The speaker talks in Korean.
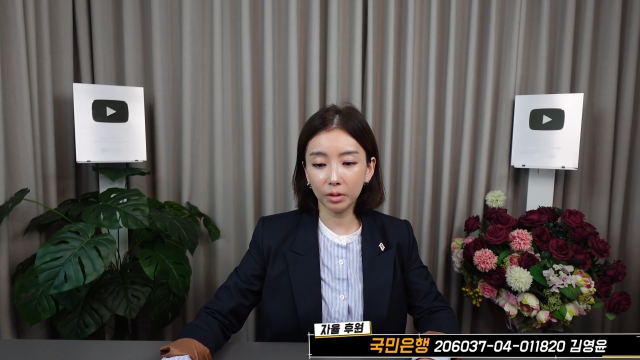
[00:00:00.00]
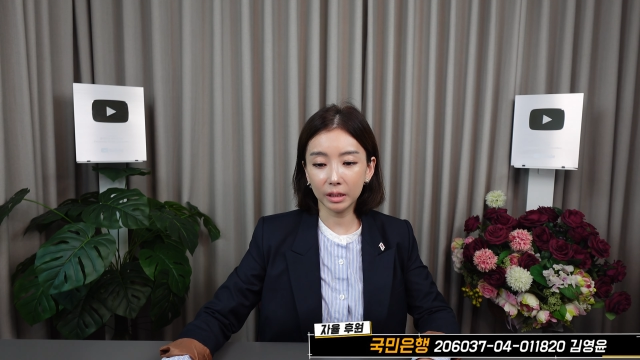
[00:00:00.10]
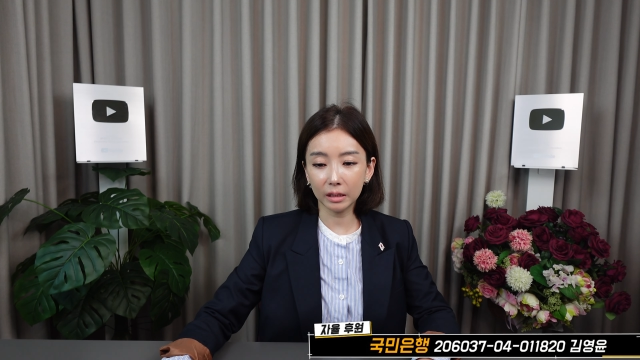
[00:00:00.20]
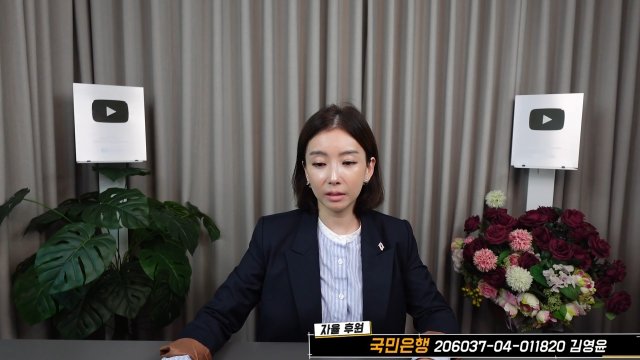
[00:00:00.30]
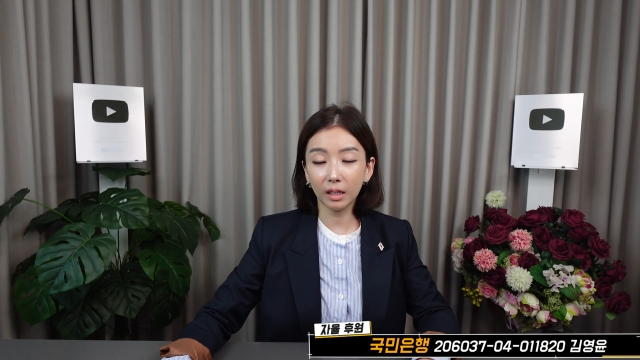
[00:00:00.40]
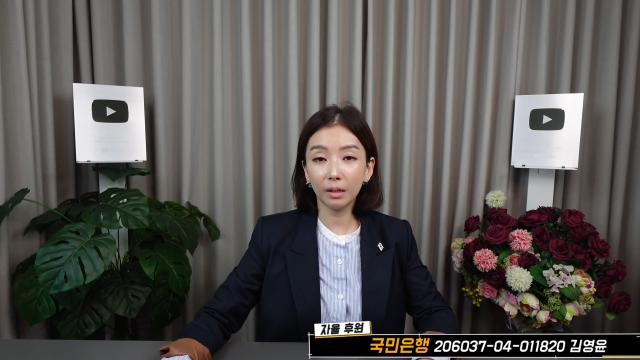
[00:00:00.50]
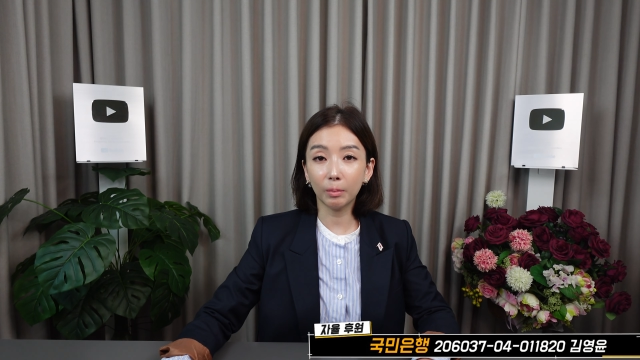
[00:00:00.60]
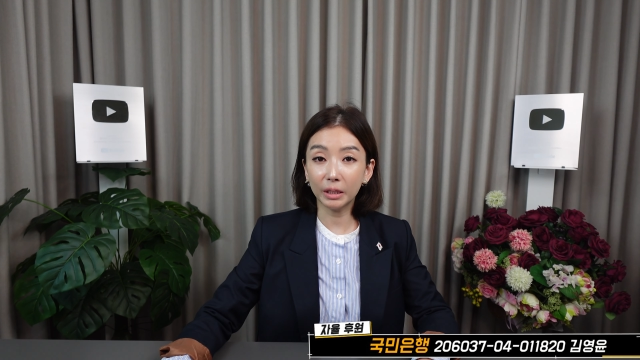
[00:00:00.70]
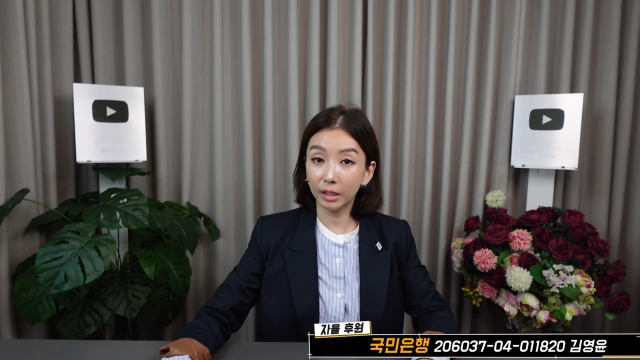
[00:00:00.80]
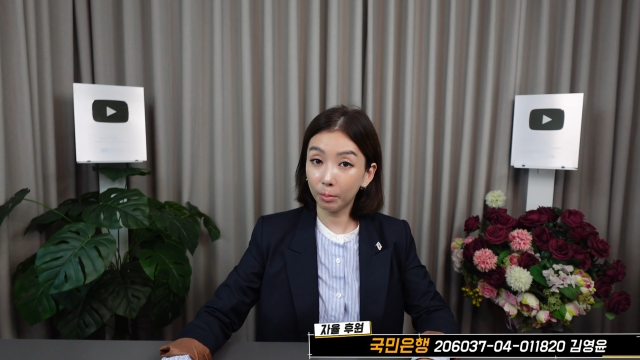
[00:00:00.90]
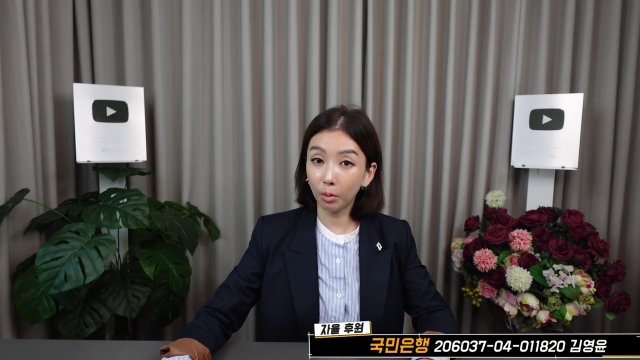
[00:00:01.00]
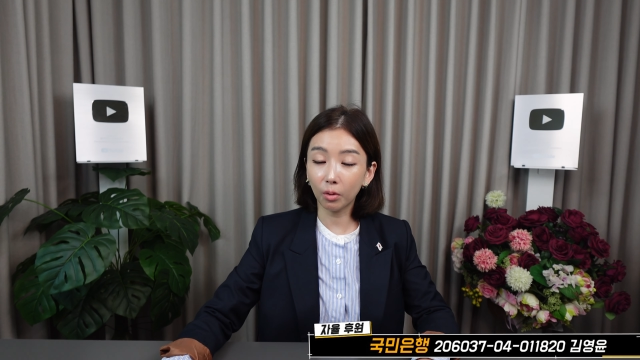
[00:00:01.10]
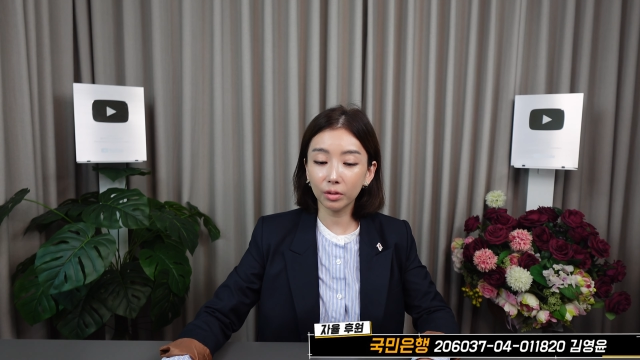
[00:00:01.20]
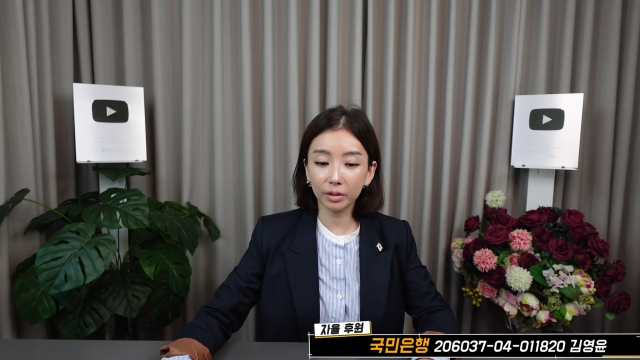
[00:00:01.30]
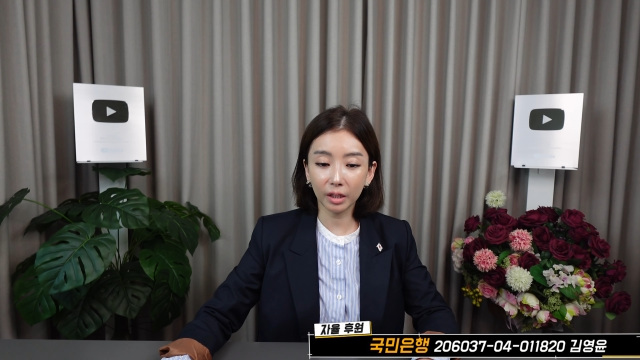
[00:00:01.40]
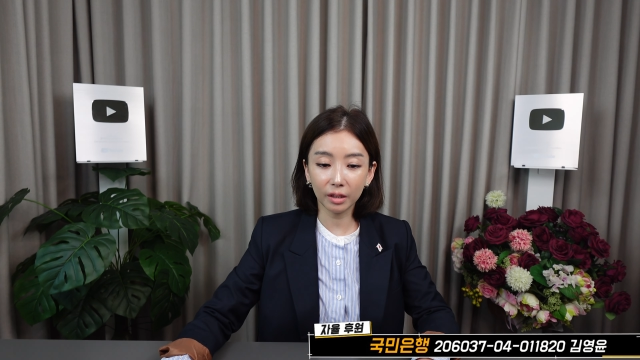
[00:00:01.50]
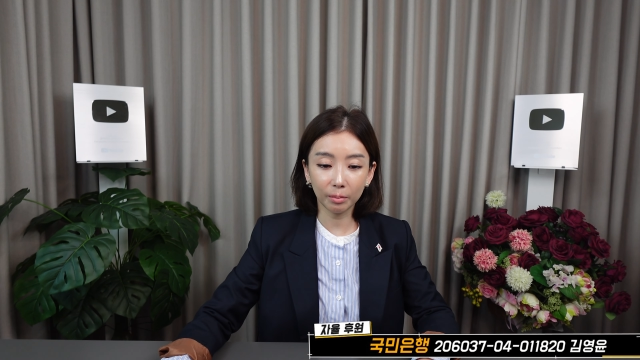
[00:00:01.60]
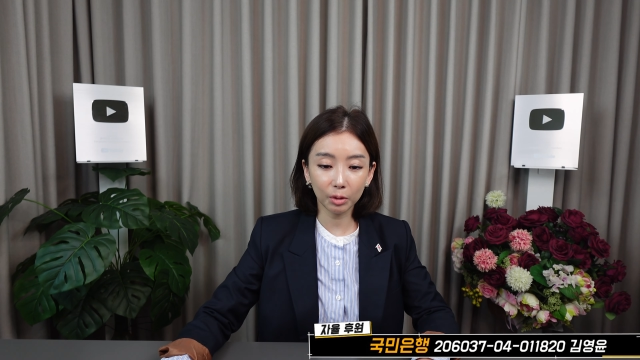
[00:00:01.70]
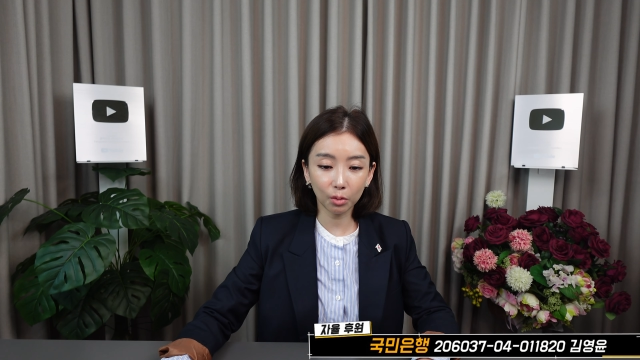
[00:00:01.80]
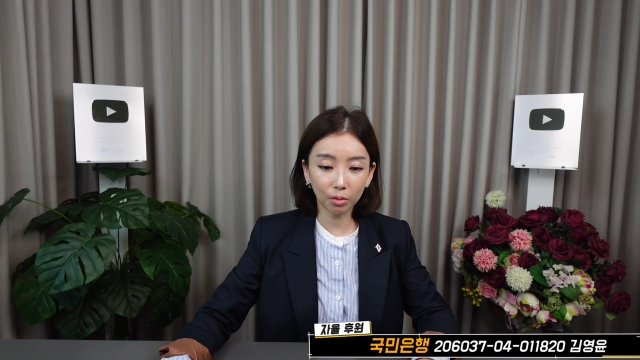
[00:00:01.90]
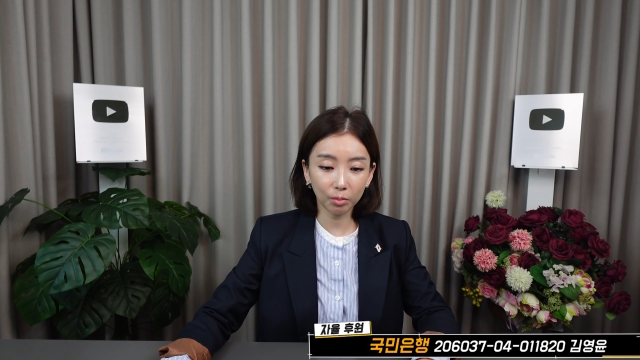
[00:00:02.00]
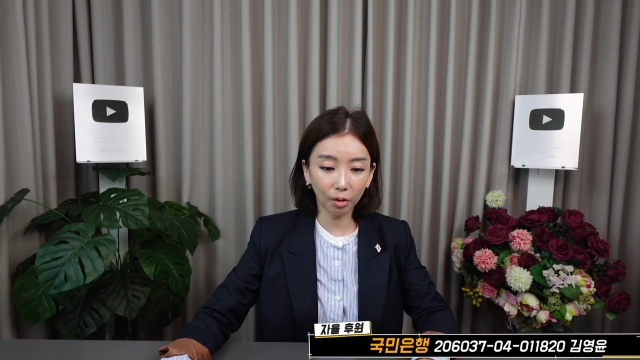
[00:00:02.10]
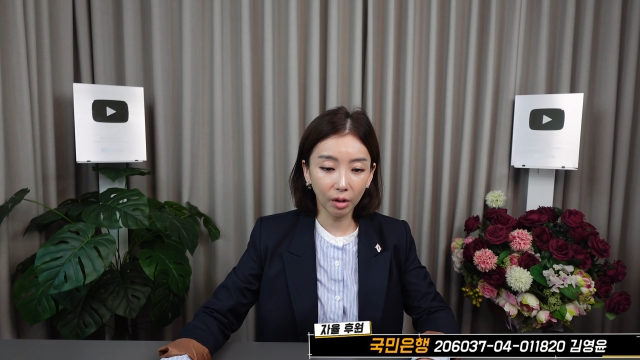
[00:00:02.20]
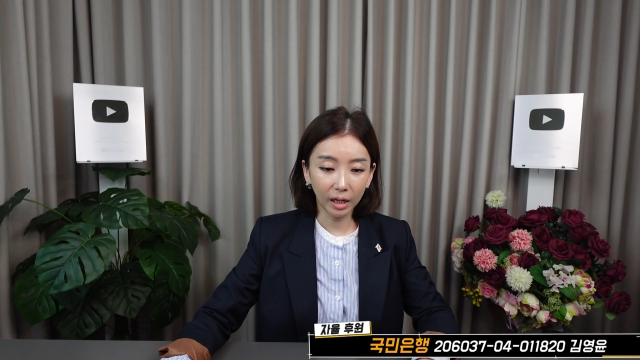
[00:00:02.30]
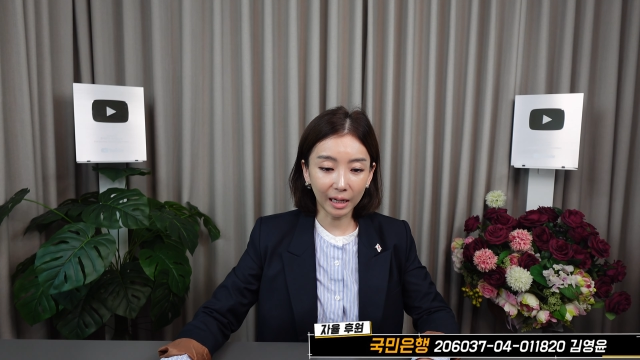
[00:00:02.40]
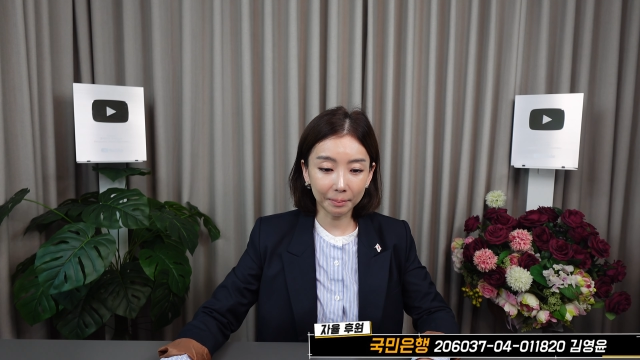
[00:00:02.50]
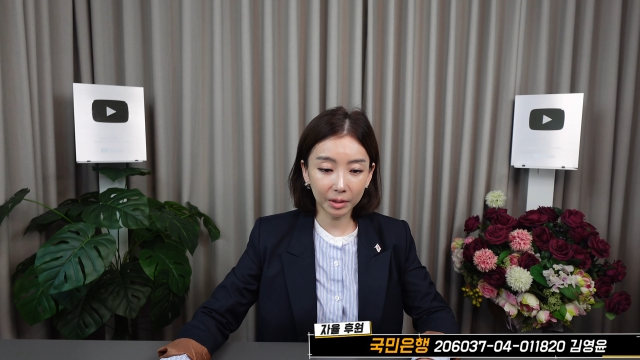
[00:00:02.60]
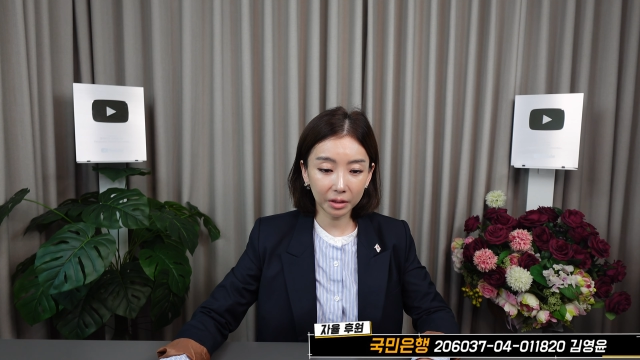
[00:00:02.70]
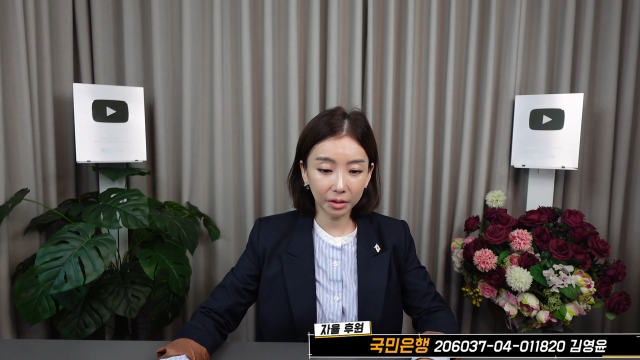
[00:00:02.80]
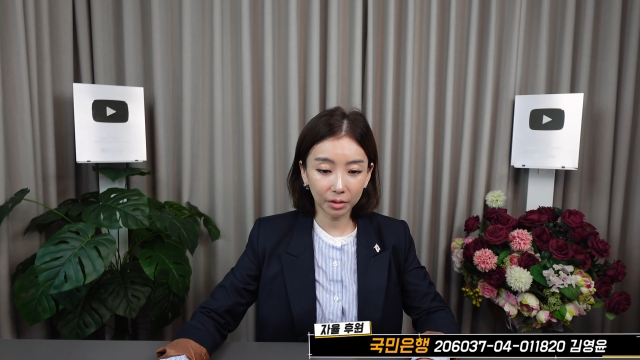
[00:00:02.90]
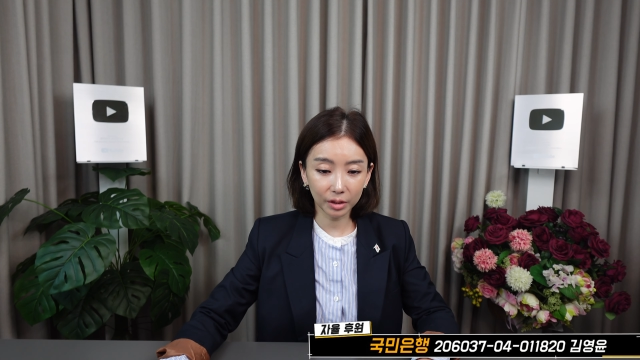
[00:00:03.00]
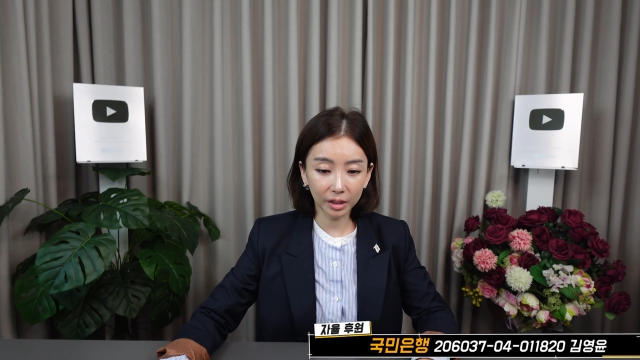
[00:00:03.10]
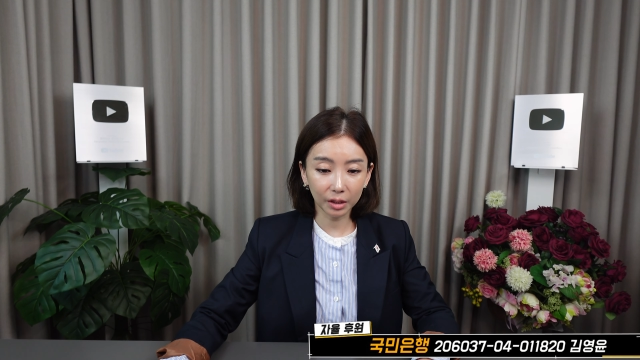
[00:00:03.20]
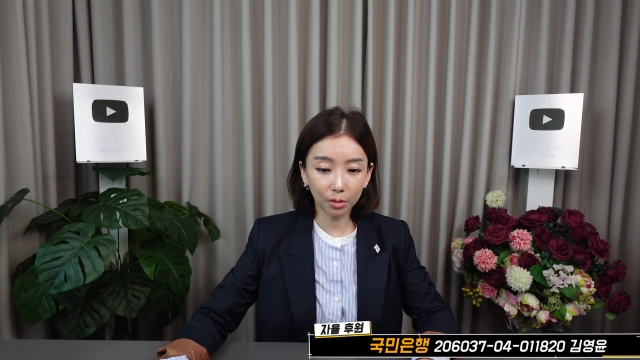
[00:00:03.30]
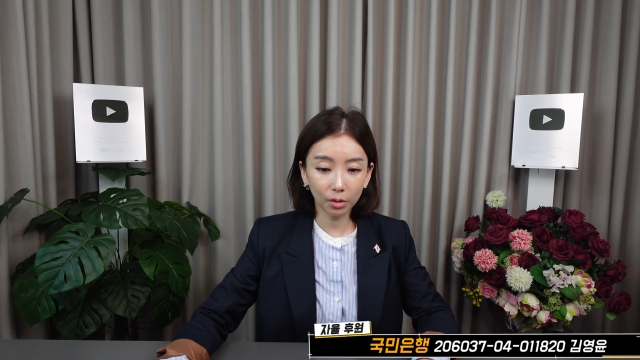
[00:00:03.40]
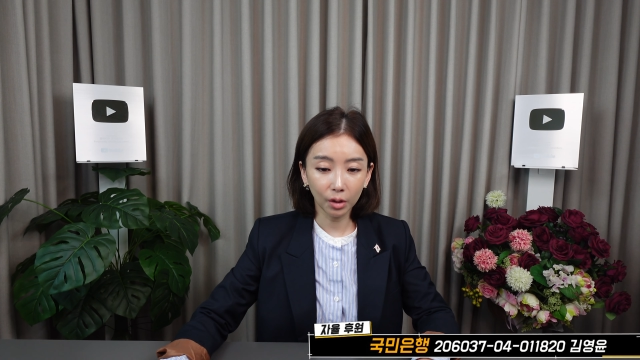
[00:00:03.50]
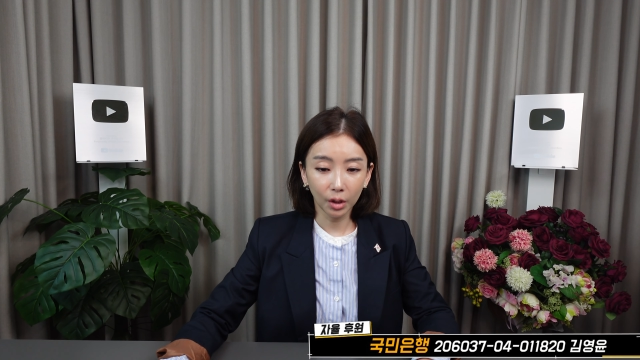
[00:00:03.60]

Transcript: 있으나 만일에 복권이 된다면 조금 더 앞당겨지겠죠.